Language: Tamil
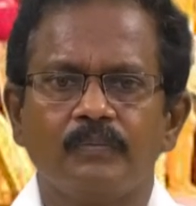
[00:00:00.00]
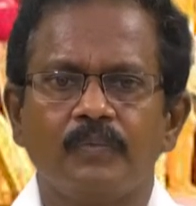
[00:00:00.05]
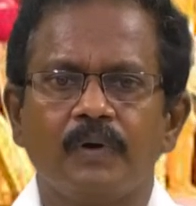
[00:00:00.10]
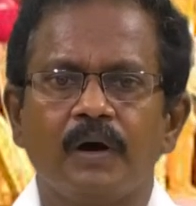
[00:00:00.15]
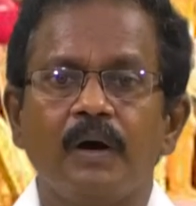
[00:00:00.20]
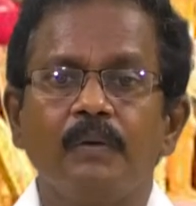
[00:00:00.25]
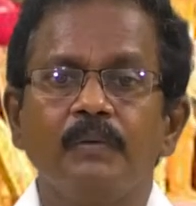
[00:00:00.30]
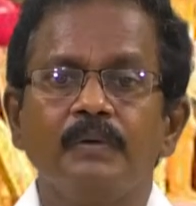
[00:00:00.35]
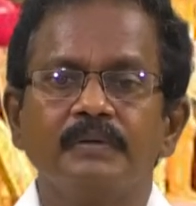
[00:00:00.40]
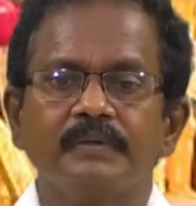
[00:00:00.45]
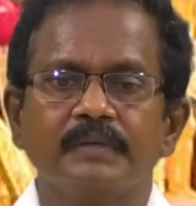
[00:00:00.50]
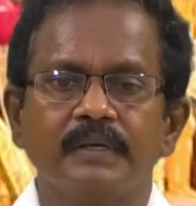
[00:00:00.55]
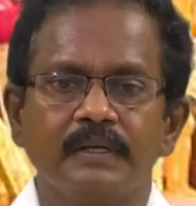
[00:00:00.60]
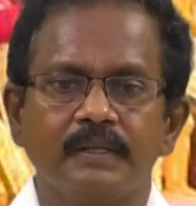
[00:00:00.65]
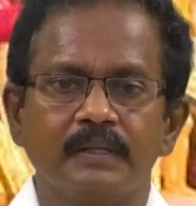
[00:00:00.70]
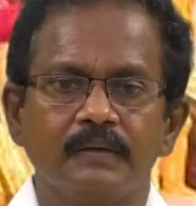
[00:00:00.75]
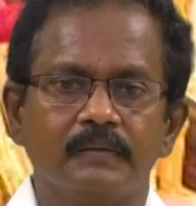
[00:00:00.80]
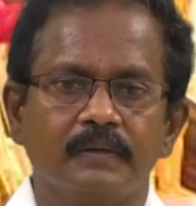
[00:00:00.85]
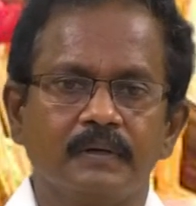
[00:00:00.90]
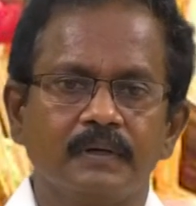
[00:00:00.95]
பாவம்
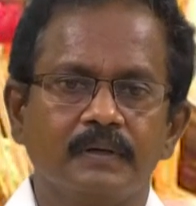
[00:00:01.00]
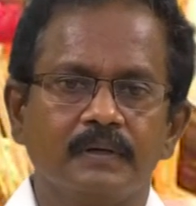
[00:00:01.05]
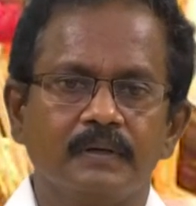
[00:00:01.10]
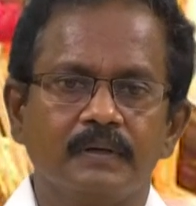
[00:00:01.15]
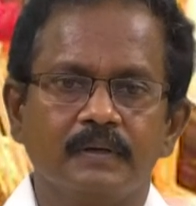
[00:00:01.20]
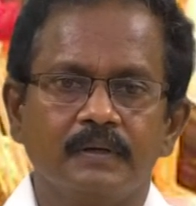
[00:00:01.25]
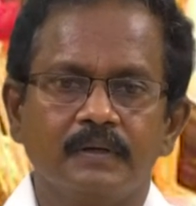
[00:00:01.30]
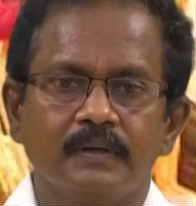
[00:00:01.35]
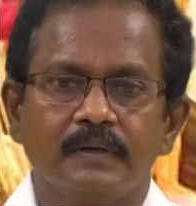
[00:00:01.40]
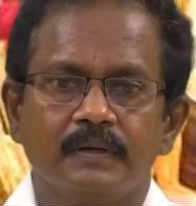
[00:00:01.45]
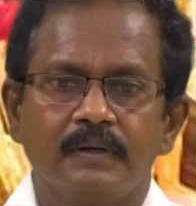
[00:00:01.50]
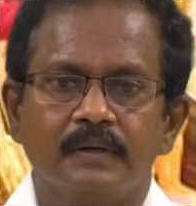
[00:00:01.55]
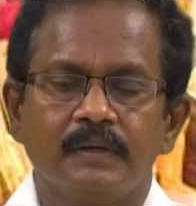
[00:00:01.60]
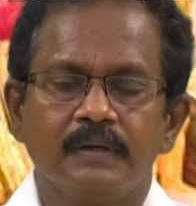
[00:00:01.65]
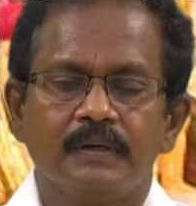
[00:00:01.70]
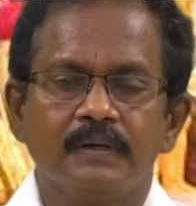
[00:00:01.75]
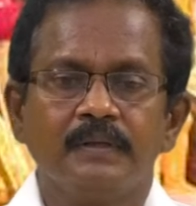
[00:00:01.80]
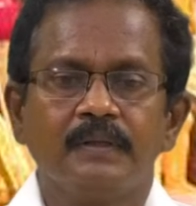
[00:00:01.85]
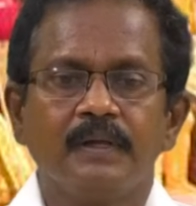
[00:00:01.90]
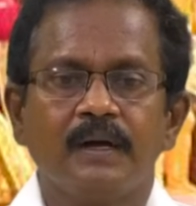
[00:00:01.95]
செய்தவன்
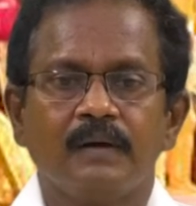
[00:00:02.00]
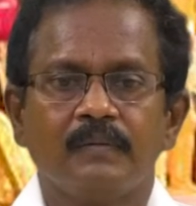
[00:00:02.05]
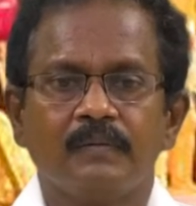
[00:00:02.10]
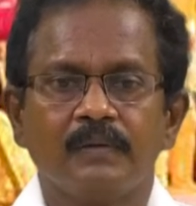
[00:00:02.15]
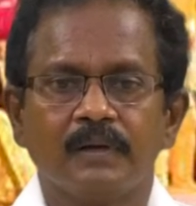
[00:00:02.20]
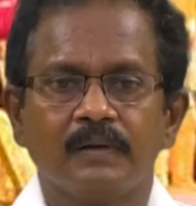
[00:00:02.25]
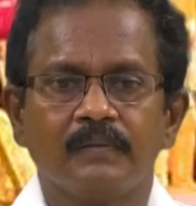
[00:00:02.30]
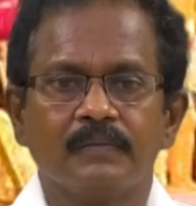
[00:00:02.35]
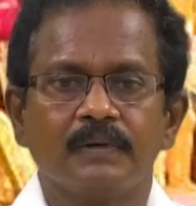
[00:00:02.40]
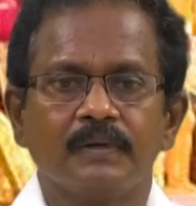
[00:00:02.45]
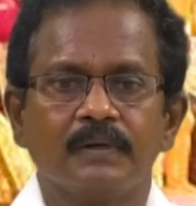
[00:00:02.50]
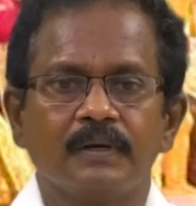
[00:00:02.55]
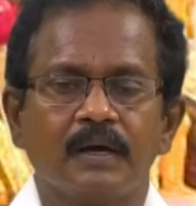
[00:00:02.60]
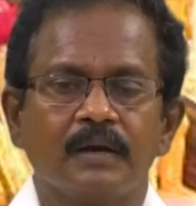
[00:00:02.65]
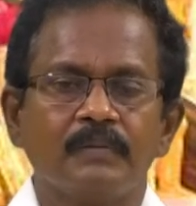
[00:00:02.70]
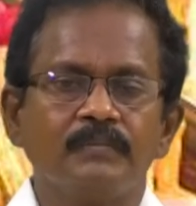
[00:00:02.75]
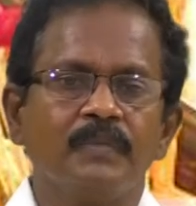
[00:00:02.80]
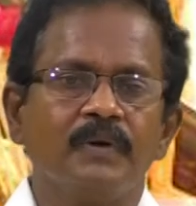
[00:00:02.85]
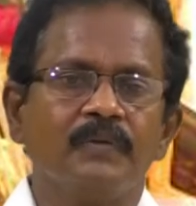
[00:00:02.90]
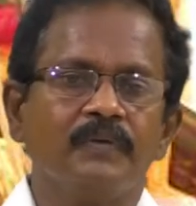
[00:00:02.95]
இது அவனவன்
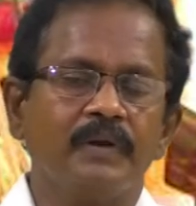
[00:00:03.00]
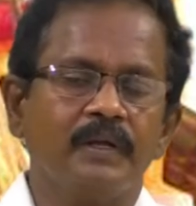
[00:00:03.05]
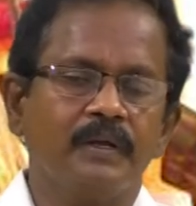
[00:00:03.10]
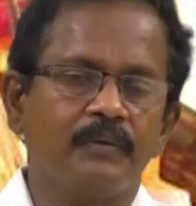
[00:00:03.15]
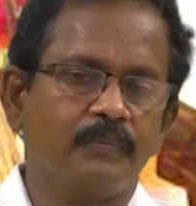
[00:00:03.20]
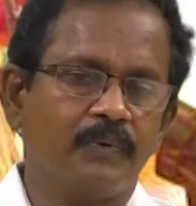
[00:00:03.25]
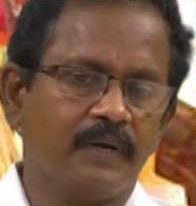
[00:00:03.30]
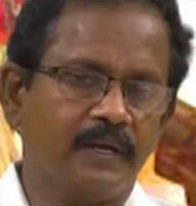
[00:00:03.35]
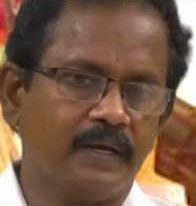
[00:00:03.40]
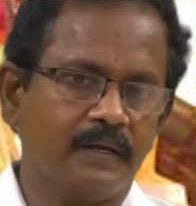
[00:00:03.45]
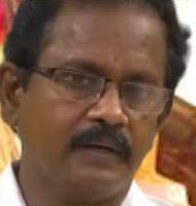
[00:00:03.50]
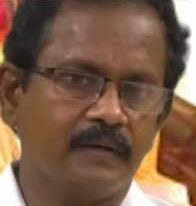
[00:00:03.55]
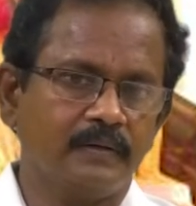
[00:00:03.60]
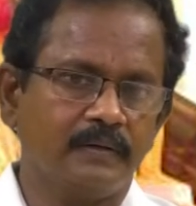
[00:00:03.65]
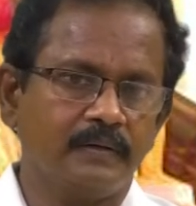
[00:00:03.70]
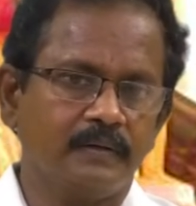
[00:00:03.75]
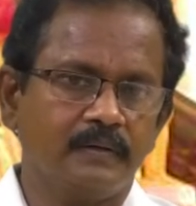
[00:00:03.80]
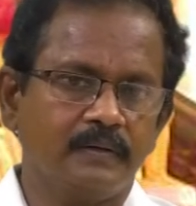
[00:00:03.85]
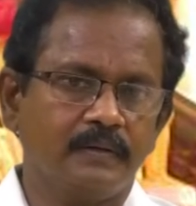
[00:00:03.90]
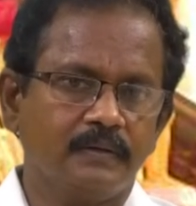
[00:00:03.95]
கர்மவினை பயன்
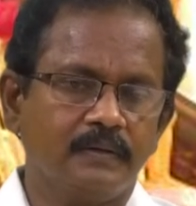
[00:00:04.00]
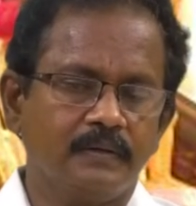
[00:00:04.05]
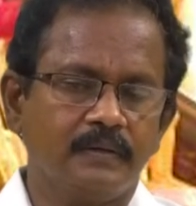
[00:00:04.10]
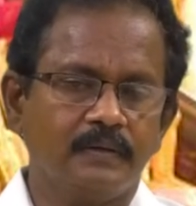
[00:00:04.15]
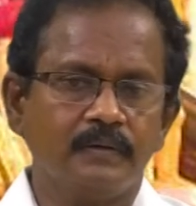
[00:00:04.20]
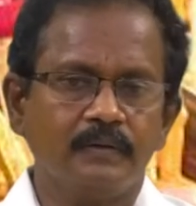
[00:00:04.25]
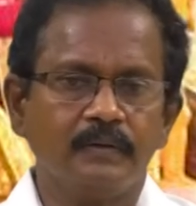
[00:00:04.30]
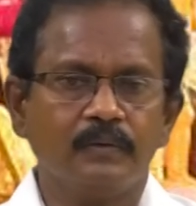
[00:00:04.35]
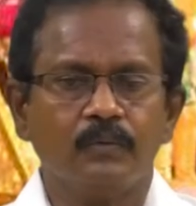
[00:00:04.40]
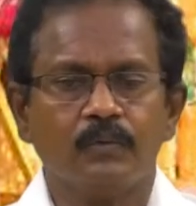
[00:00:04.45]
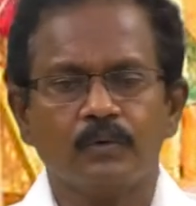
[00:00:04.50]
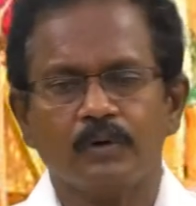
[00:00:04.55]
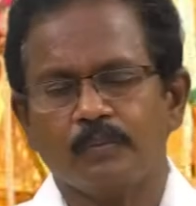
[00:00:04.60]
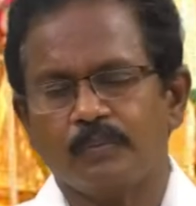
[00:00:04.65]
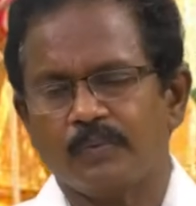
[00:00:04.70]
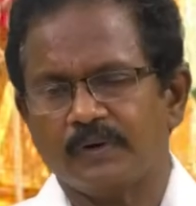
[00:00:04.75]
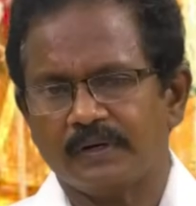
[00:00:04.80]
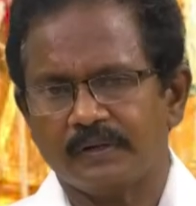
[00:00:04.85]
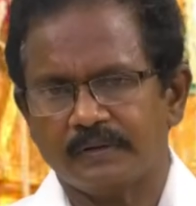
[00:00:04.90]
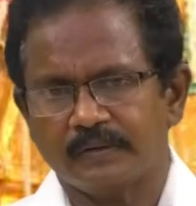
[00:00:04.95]
என்று
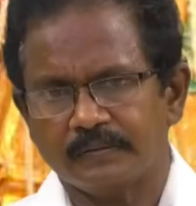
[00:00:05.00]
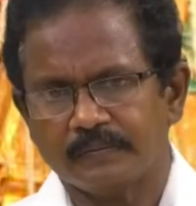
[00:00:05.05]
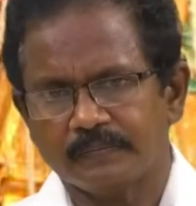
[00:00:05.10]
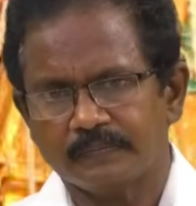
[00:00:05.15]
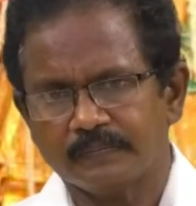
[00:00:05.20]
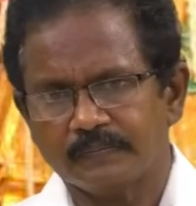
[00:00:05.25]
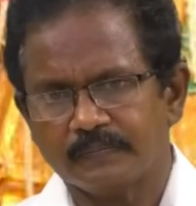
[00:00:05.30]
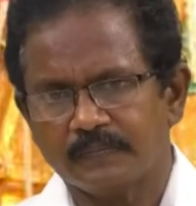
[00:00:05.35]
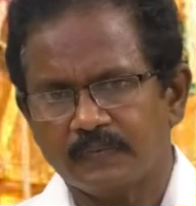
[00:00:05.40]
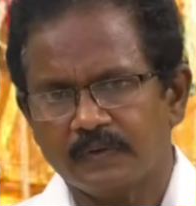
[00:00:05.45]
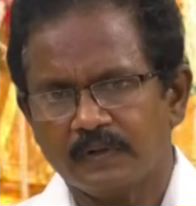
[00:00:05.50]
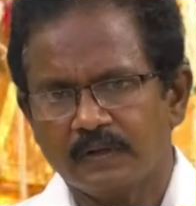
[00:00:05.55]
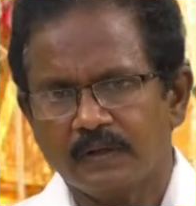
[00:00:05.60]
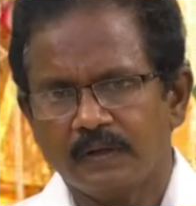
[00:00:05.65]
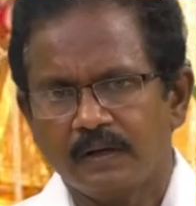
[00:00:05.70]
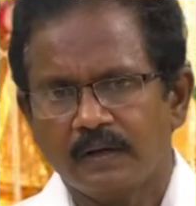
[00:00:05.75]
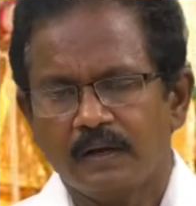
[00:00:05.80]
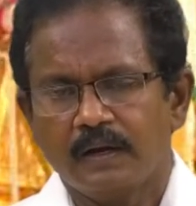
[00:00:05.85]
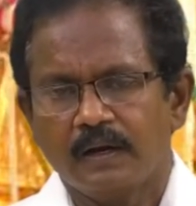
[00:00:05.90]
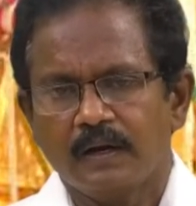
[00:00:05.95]
கூறப்பட்டது
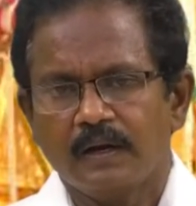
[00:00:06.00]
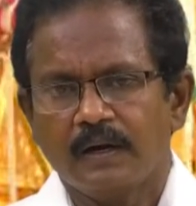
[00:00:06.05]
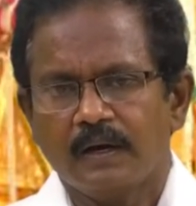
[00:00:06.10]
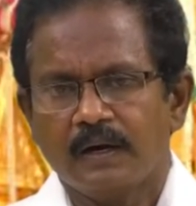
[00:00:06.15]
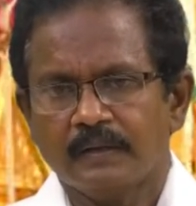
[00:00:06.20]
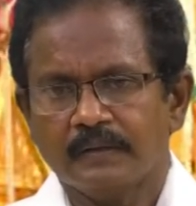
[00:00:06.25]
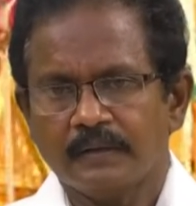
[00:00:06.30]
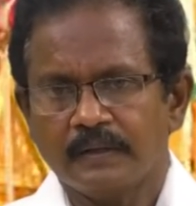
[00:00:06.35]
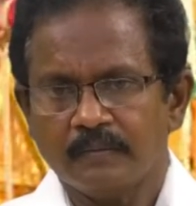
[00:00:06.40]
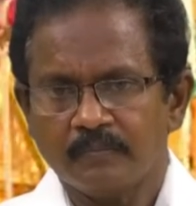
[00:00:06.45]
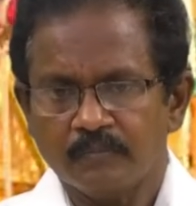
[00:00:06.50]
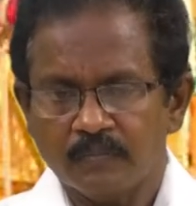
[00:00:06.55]
அதை